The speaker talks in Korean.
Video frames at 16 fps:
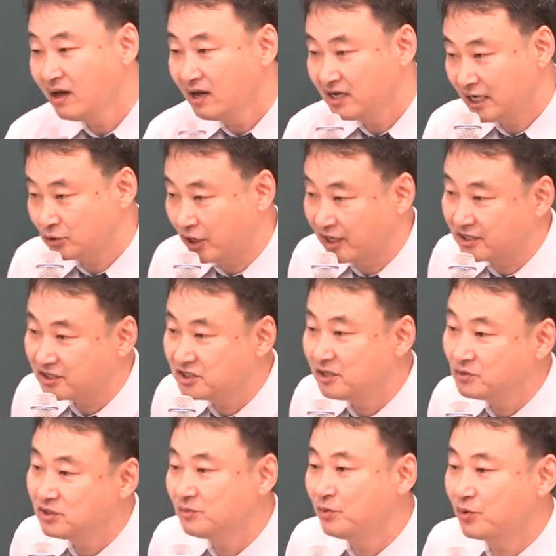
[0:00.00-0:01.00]
나중에
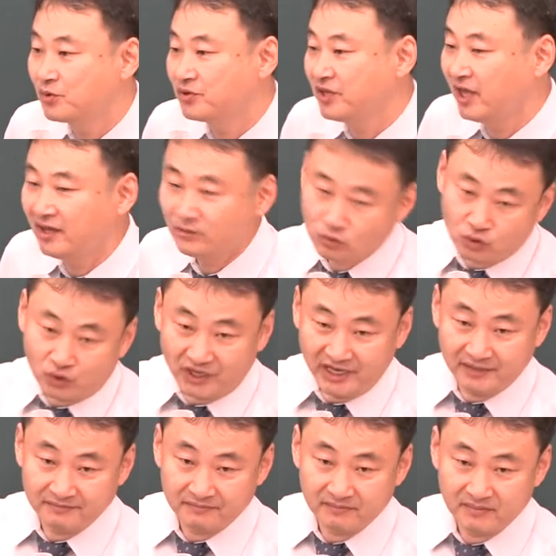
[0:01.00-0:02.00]
시험 질문 보는데 동의,
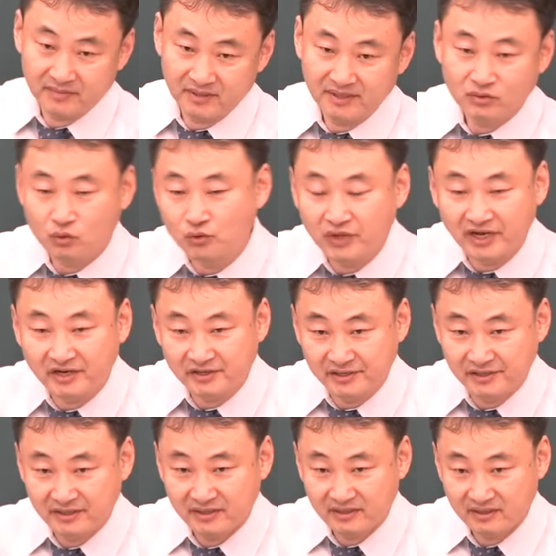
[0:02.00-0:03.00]
돈 내는 것,